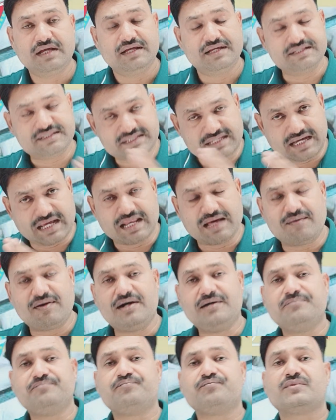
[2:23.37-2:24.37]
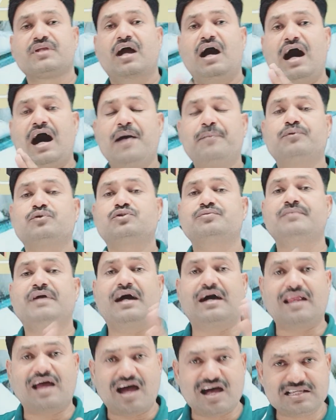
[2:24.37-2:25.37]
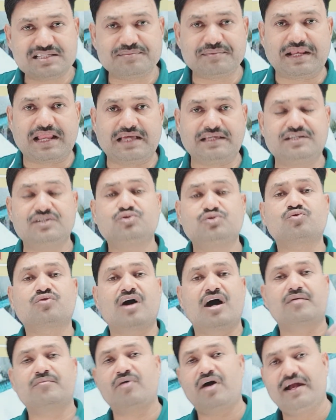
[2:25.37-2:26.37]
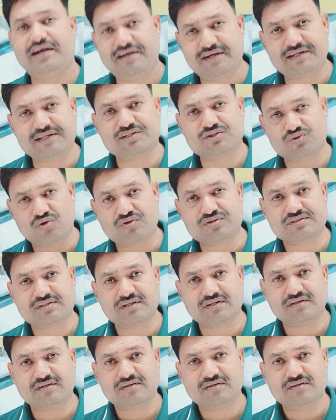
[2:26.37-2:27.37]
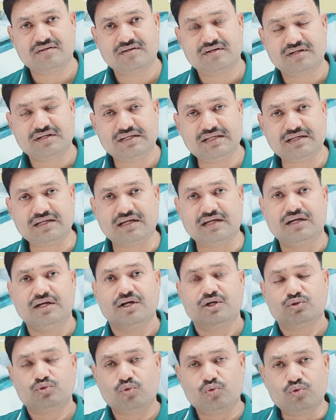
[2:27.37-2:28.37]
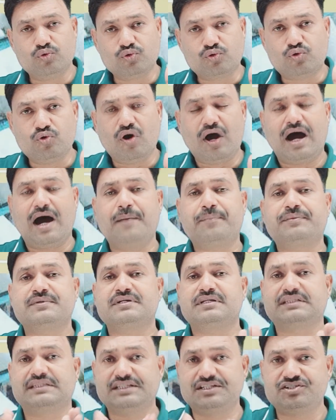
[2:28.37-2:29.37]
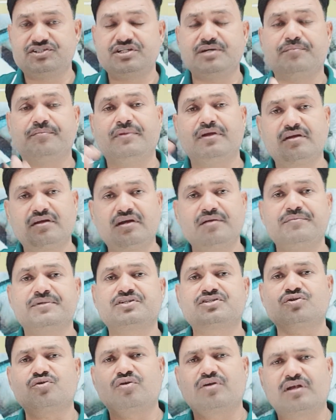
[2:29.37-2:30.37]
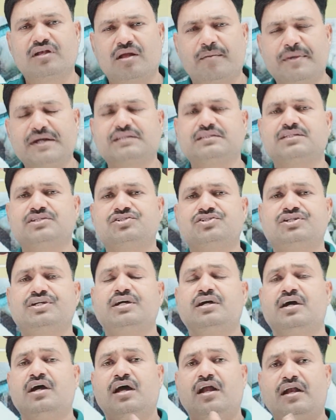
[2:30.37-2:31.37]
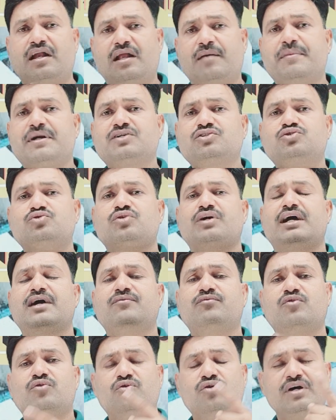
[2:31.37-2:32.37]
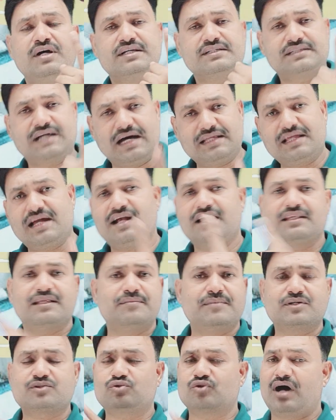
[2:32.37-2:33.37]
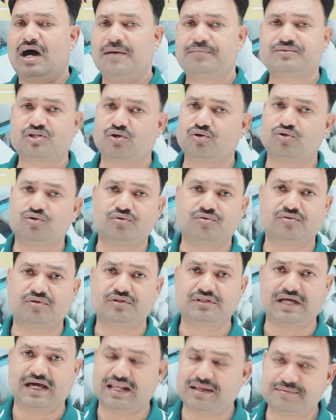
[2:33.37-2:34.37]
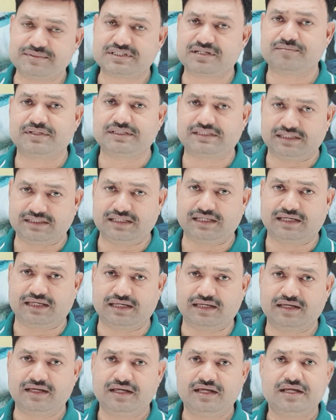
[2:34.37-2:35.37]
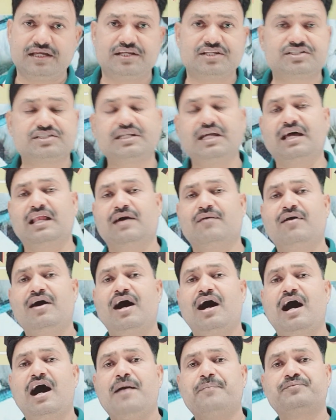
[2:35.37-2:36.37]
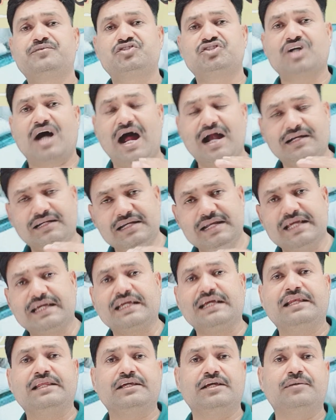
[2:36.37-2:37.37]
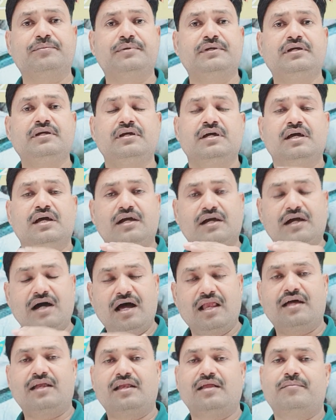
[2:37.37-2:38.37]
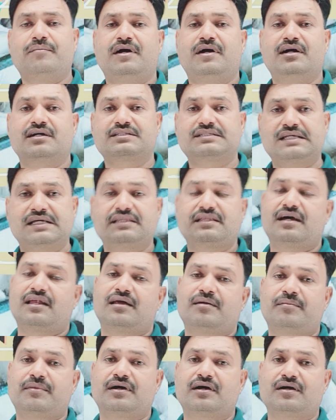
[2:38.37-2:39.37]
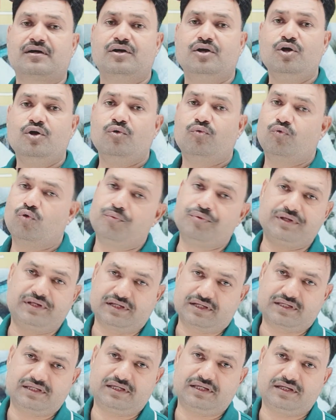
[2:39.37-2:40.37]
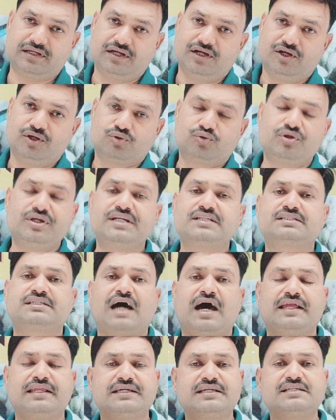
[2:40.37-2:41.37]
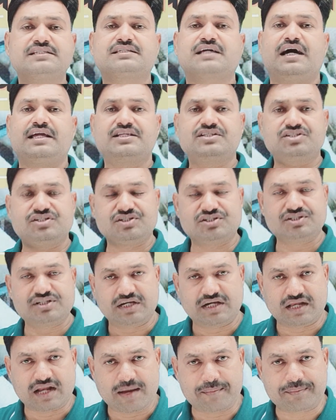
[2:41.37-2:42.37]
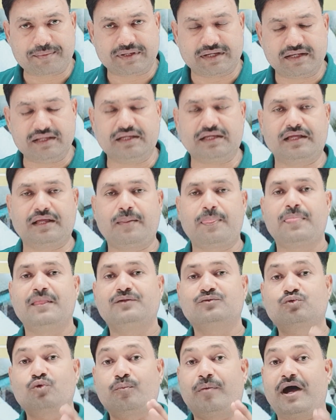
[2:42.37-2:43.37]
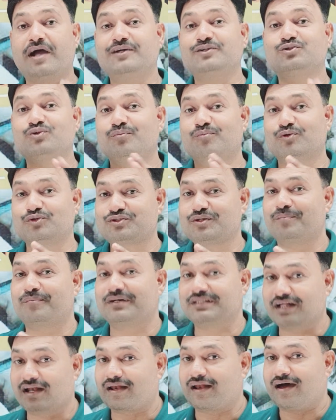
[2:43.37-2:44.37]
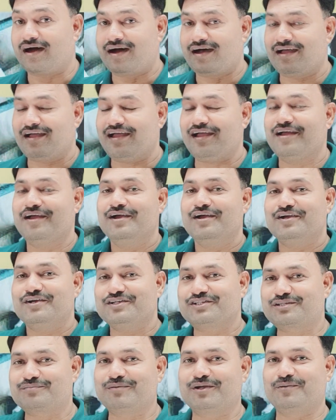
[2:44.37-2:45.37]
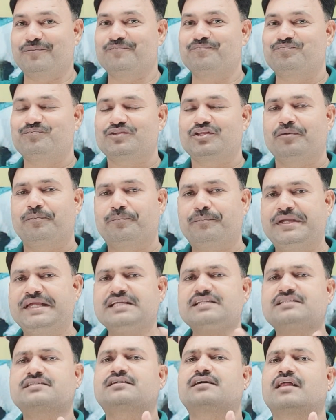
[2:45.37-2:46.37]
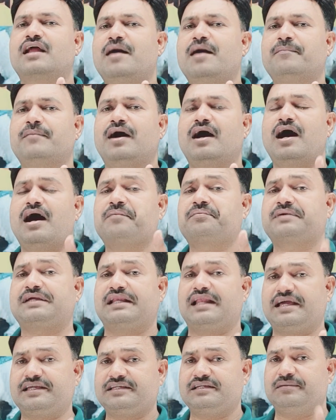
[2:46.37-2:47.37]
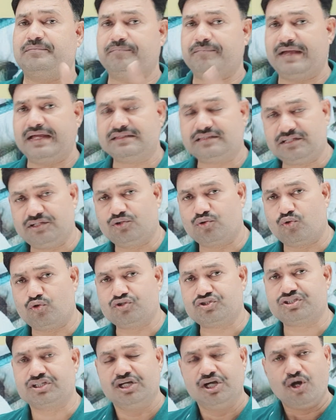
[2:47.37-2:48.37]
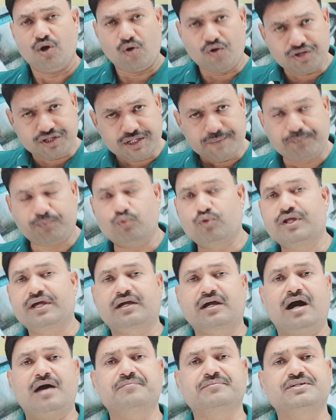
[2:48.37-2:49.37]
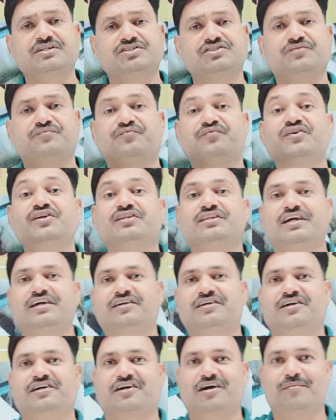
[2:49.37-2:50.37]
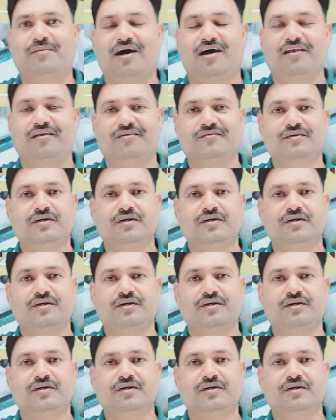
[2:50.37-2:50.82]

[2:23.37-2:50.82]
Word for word: इसके अलावा आप उसमें अनाज मिलाइए जो कार्बोहाइड्रेट के सोर्स हैं ठीक है तो उनको आप दीजिए मिनरल मिक्सर और नमक दीजिए नमक जो है वो साधारण नमक तो आप चलो दाना मिश्रण में दे देंगे इसके अलावा आप चाटने के लिए भी काला नमक सेंधा नमक वो भी रखिए तो ये सारी की सारी चीज़ें अगर आप करेंगे तो भाई जो मौसम बदल रहा है इसमें 20 ग्राम आप खिलाइए मेथी रोज और ये पूरे काम कीजिए फिर देखिए कमाल